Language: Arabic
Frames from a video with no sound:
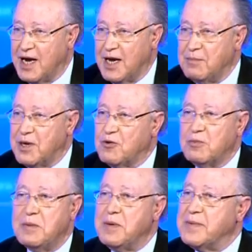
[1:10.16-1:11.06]
الأمر
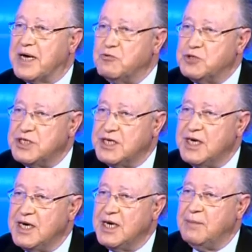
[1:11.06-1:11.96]
ربما ما كانوش
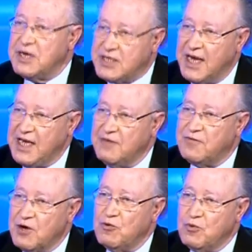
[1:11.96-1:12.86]
مرتاحين
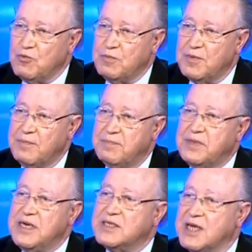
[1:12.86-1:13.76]
في قلوبهم
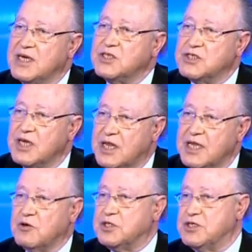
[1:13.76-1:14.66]
بنتائج
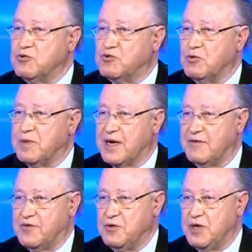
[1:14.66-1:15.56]
23 أكتوبر
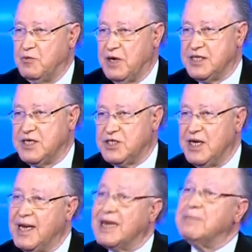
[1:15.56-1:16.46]
2011
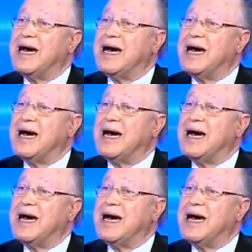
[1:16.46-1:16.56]
لكن ما